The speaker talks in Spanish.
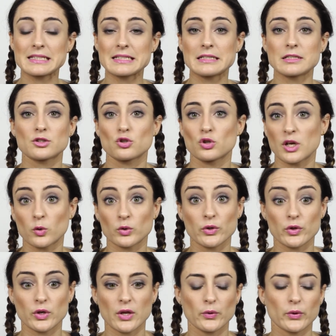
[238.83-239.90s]
y son
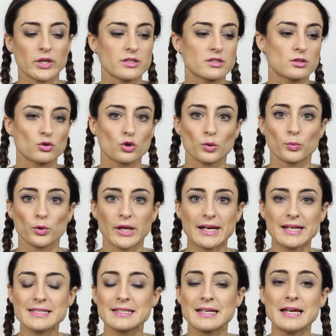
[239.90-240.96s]
acondicionadores
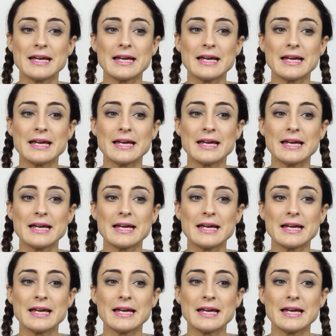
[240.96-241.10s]
corporales.